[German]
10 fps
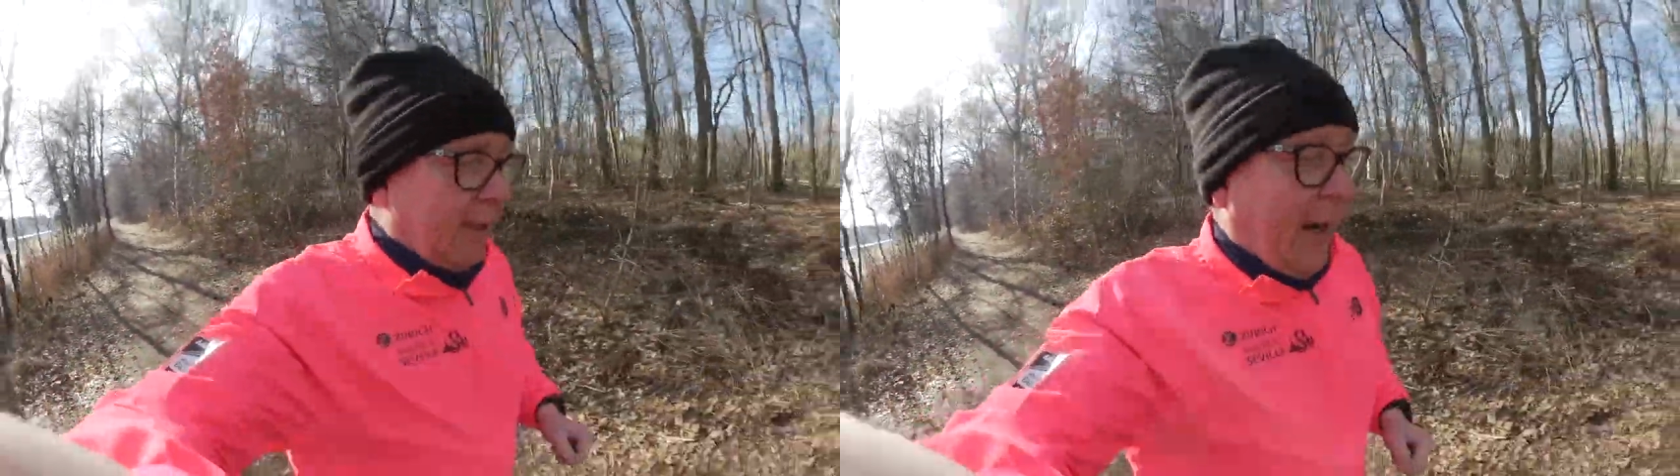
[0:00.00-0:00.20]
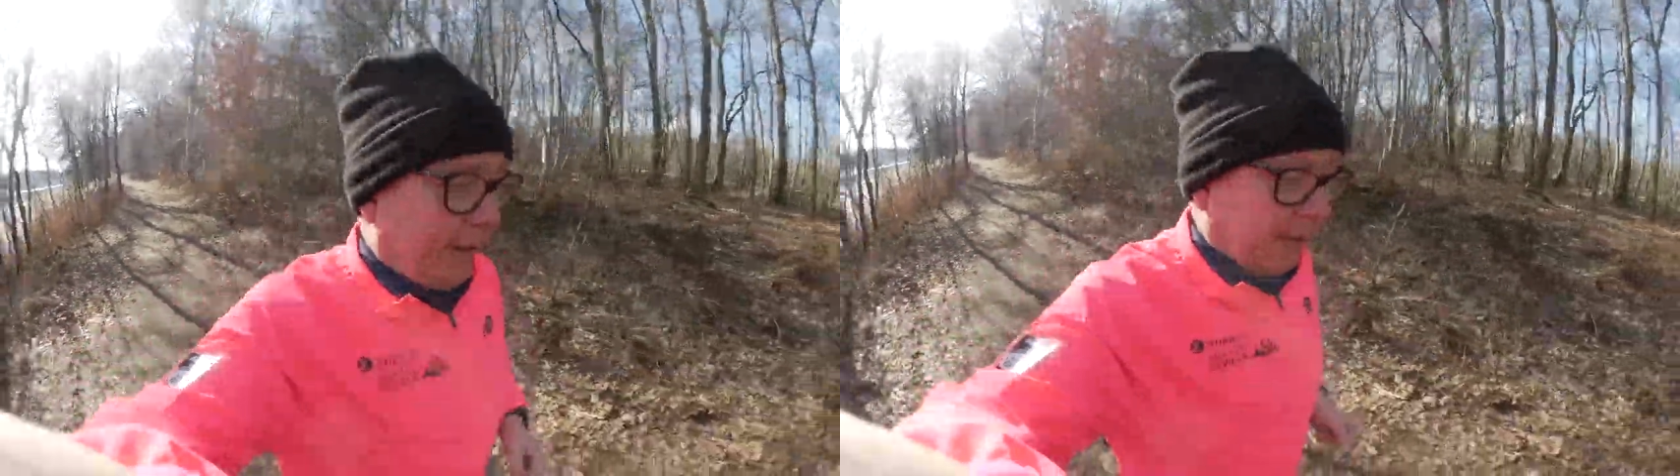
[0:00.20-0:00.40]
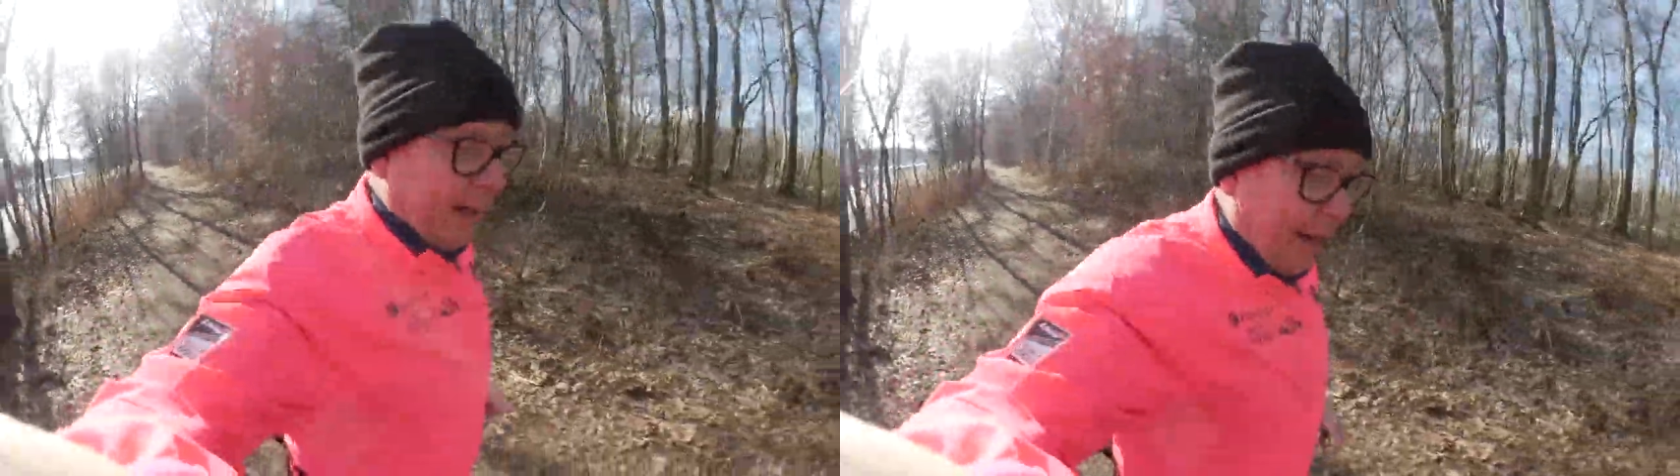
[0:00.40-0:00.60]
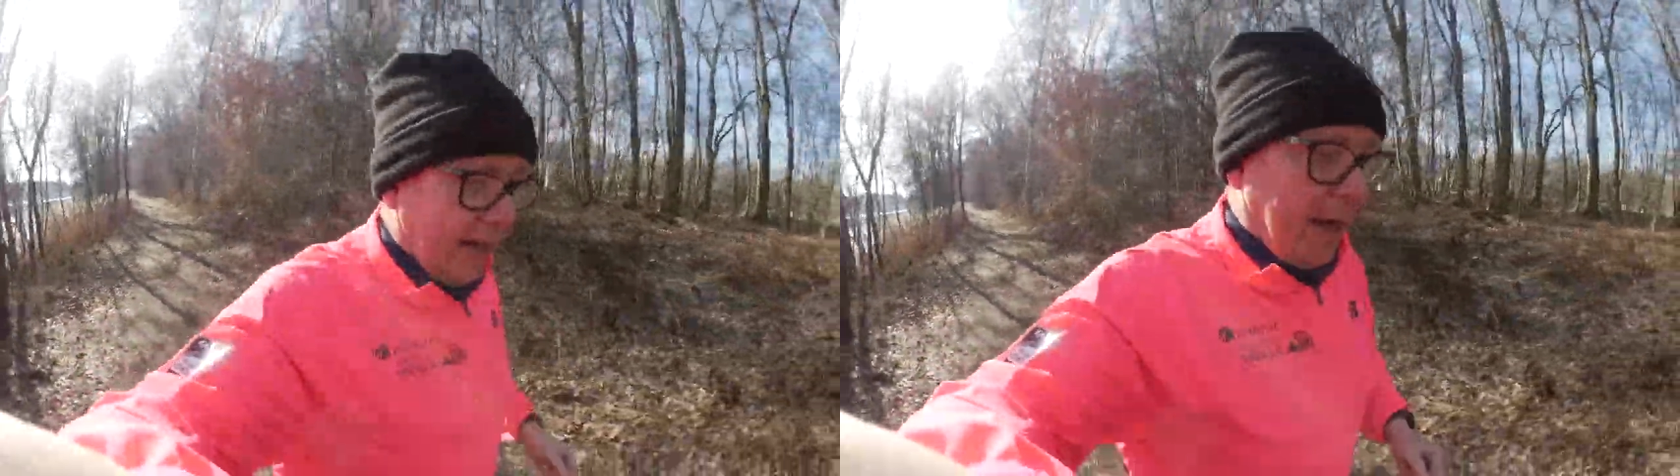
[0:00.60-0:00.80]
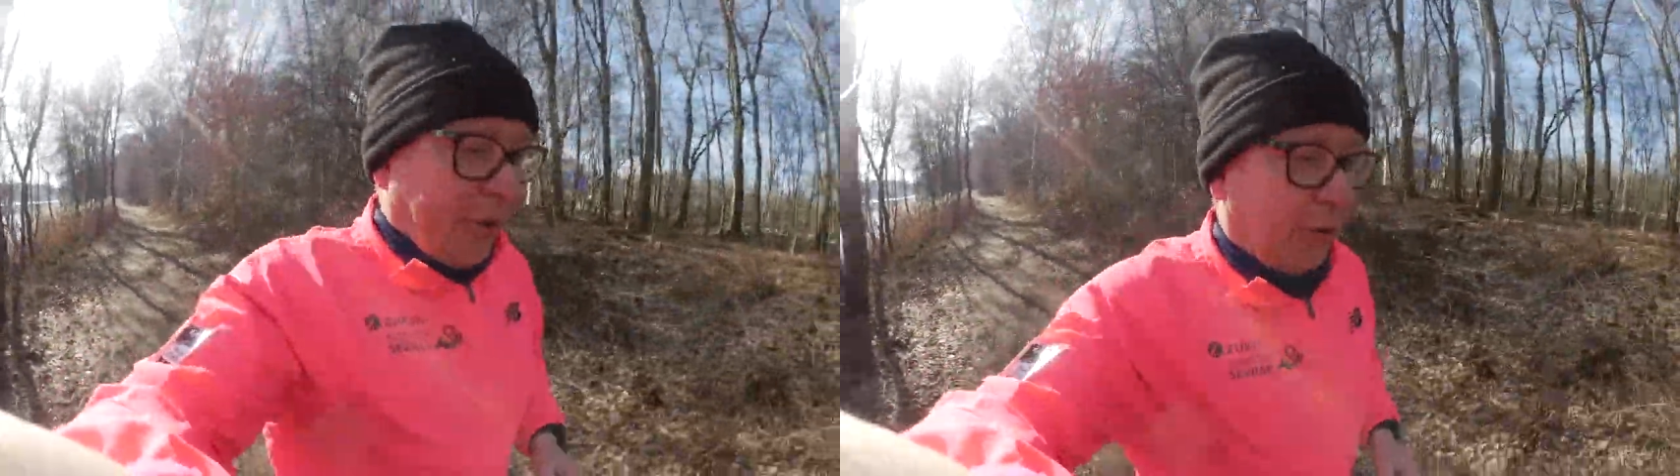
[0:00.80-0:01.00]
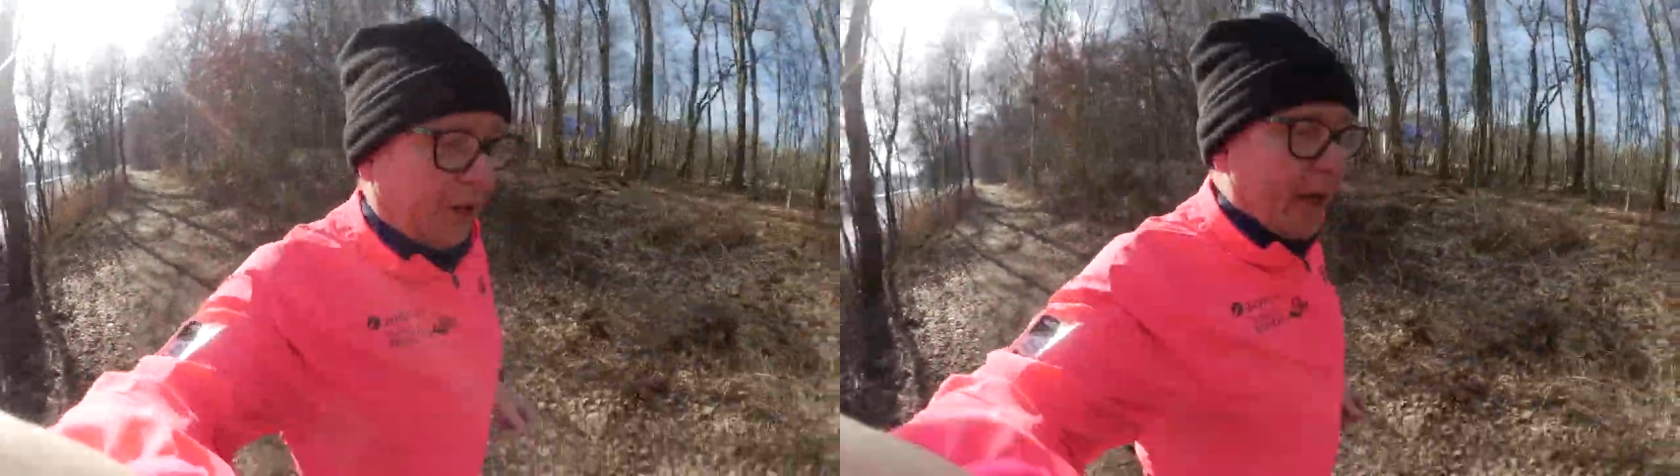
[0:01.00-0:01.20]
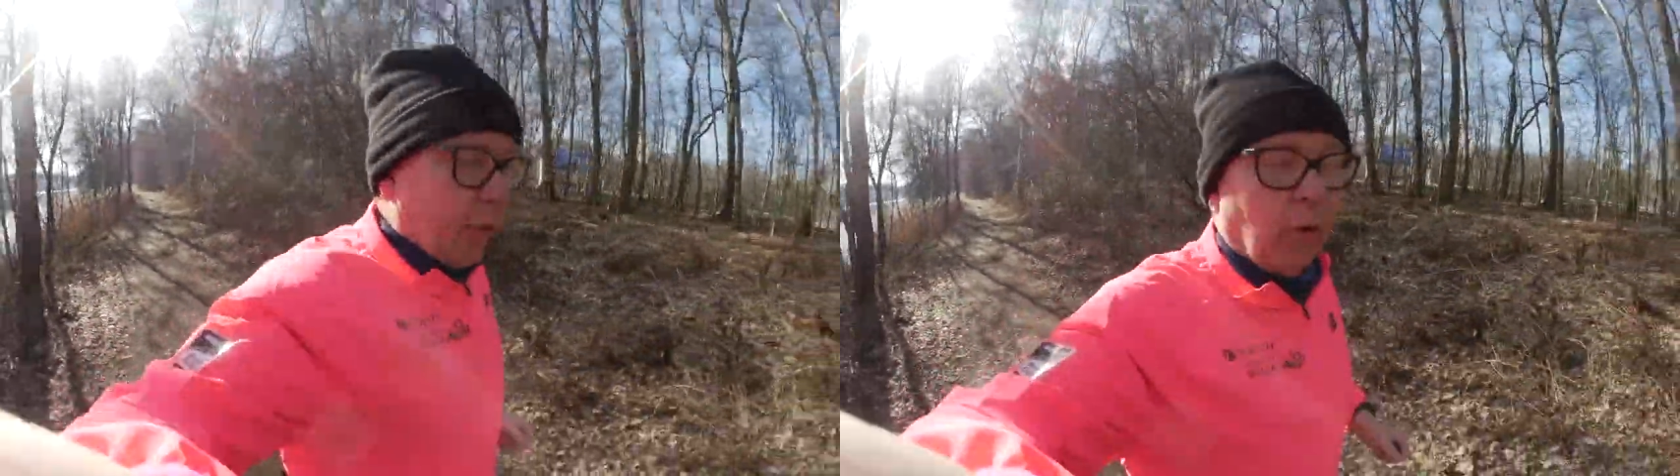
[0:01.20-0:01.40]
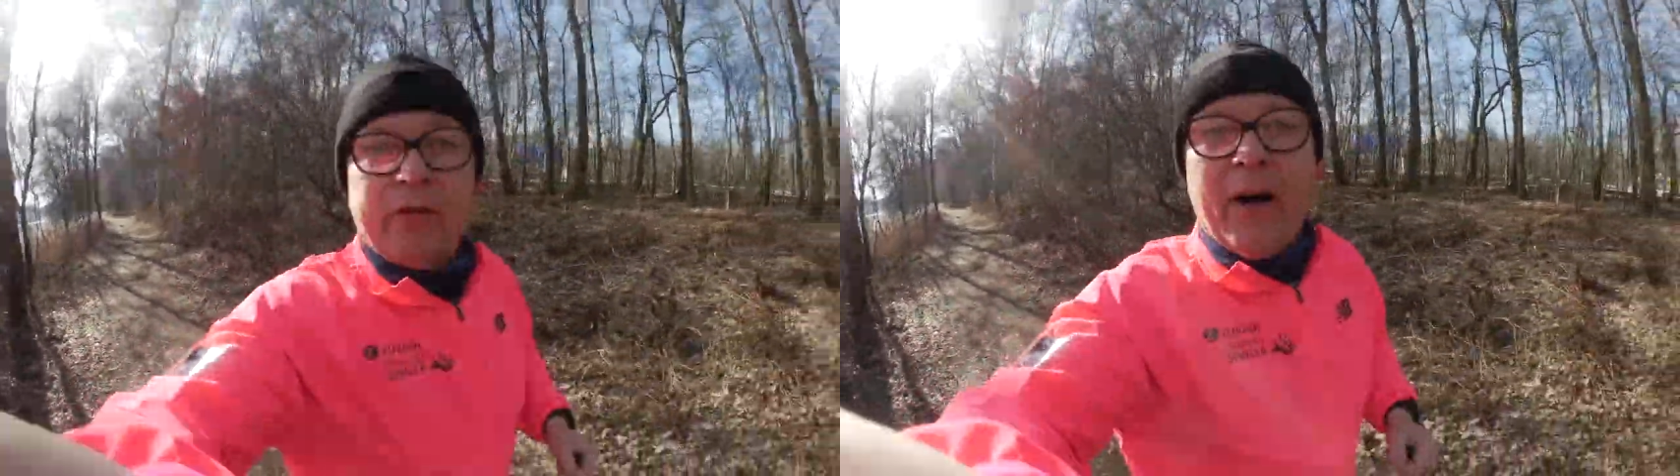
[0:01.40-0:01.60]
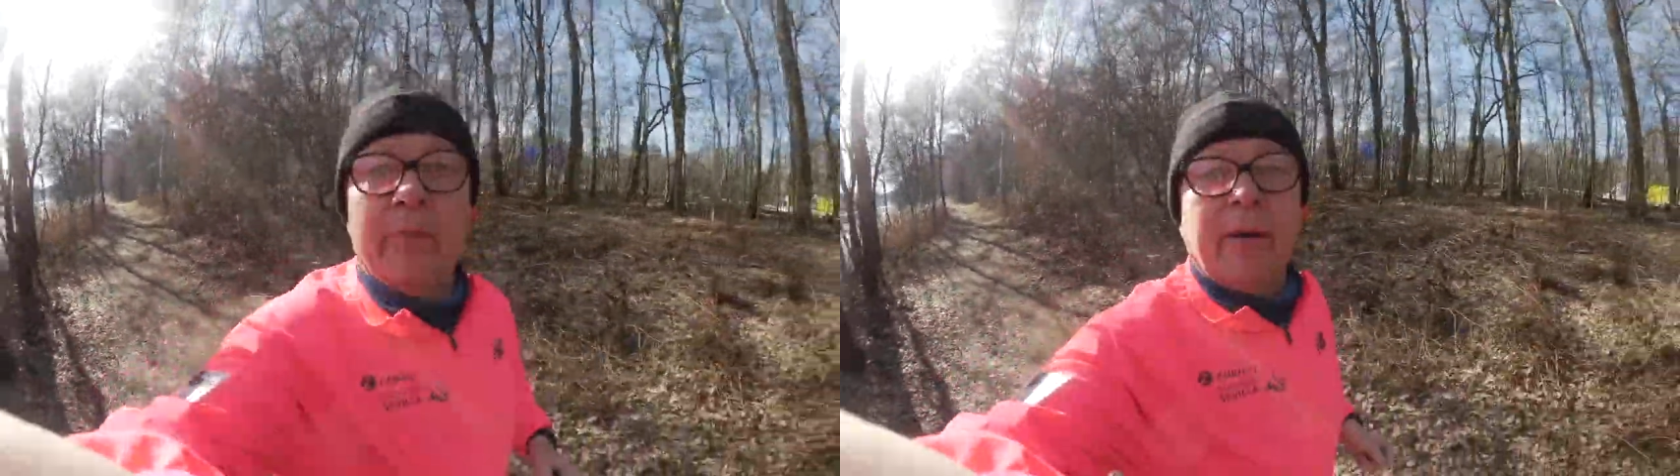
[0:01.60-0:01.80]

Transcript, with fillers: einer der HAJ Hannover